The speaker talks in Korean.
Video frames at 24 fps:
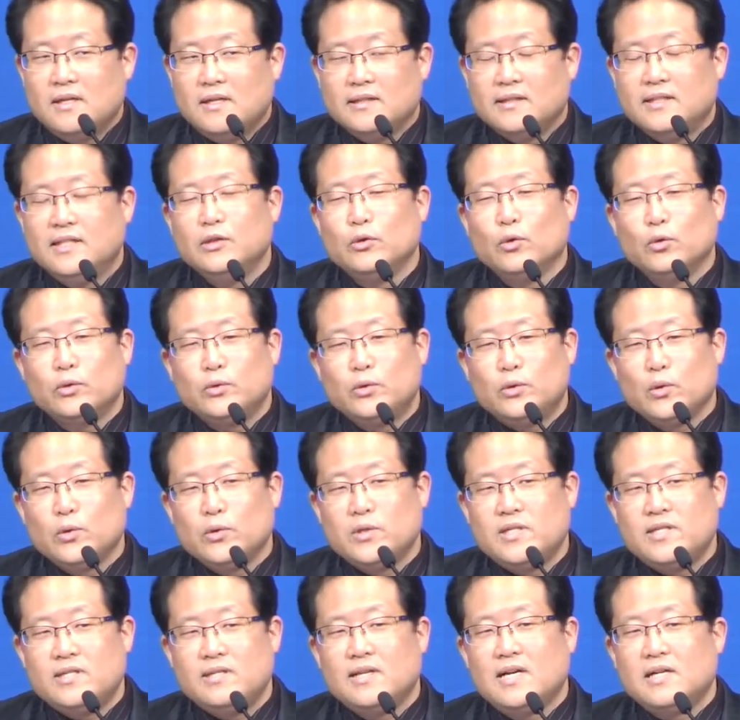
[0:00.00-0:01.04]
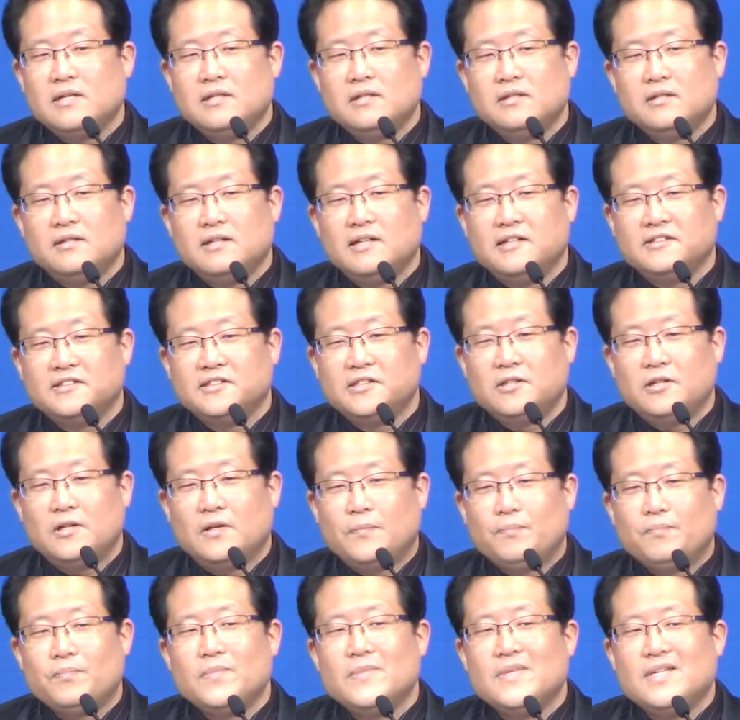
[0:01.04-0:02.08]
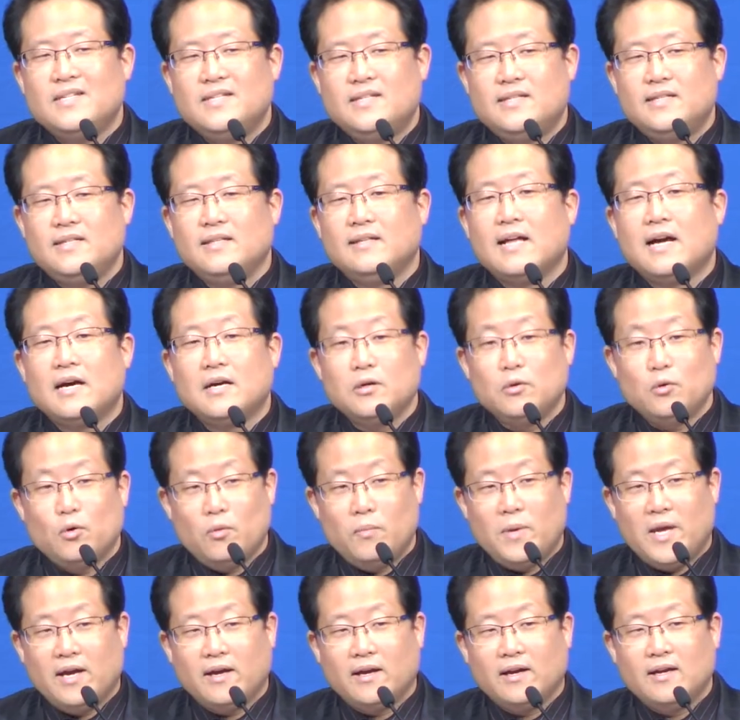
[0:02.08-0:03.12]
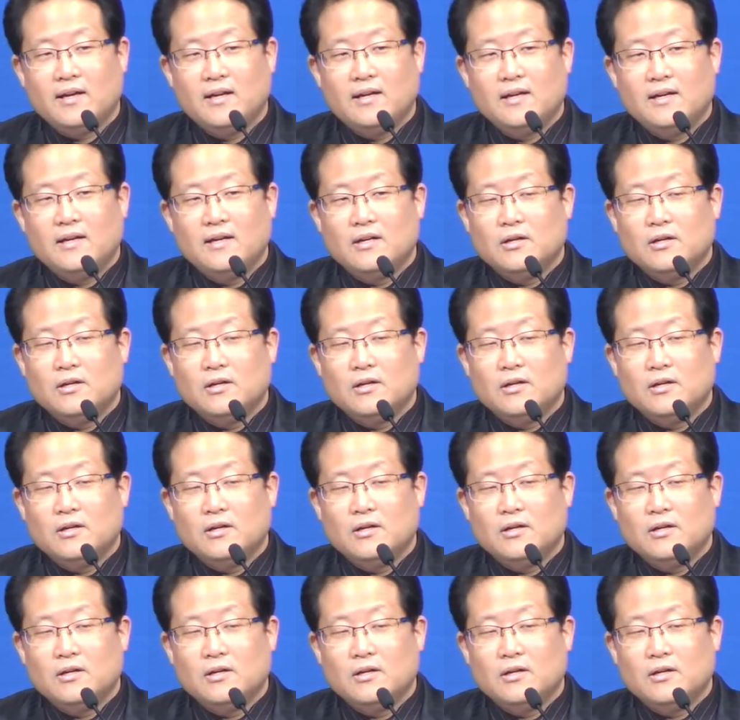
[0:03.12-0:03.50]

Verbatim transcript: 기독교 신앙은 그래서 신앙 고백,